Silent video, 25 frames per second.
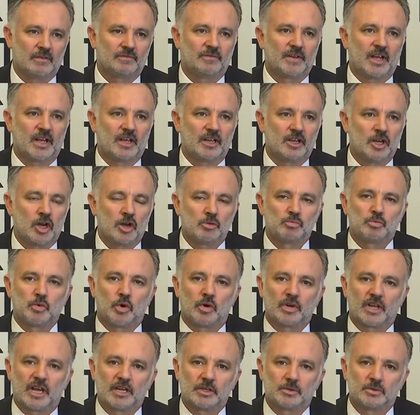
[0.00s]
Ve
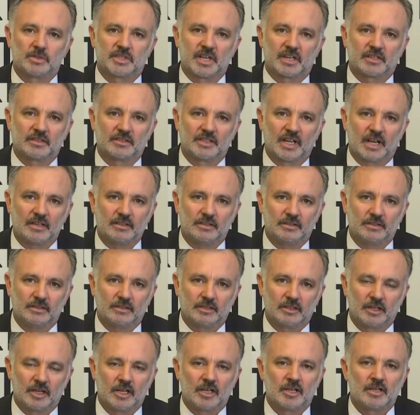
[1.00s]
bu olayın üzerinden
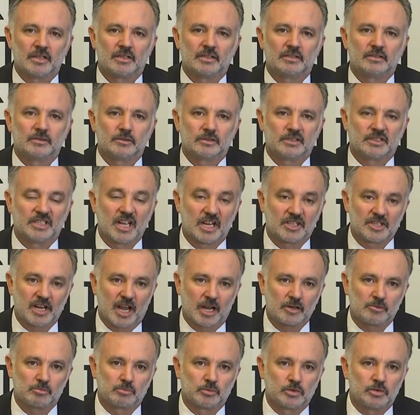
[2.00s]

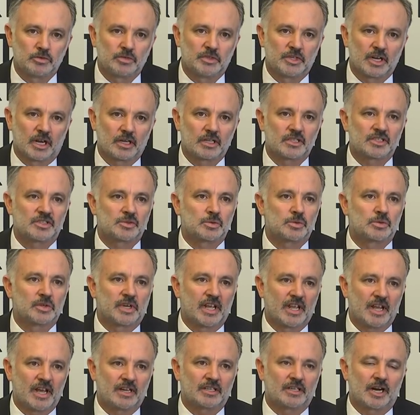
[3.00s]
geçen bunca
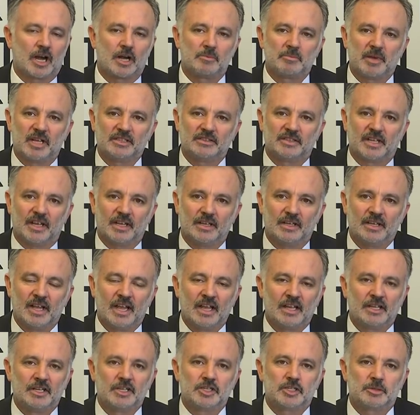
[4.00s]
süreye rağmen de
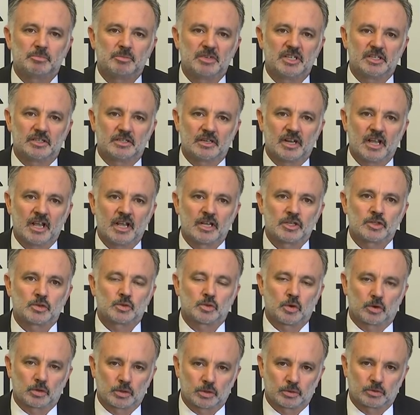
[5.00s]
hiçbir
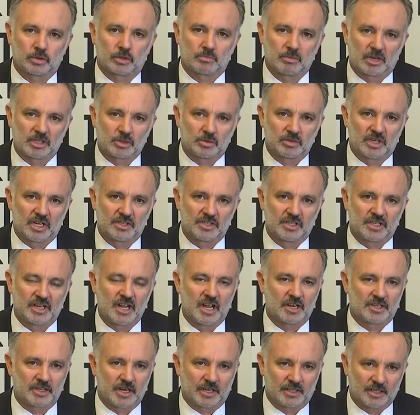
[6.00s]
soruşturma süreci
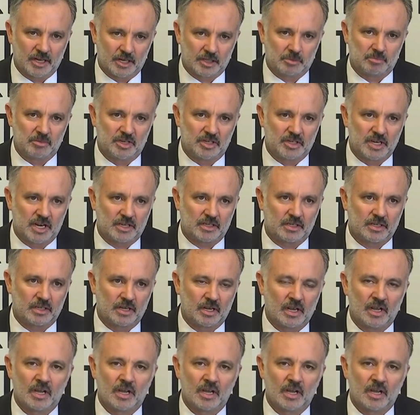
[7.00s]
gerçekleşmeyecek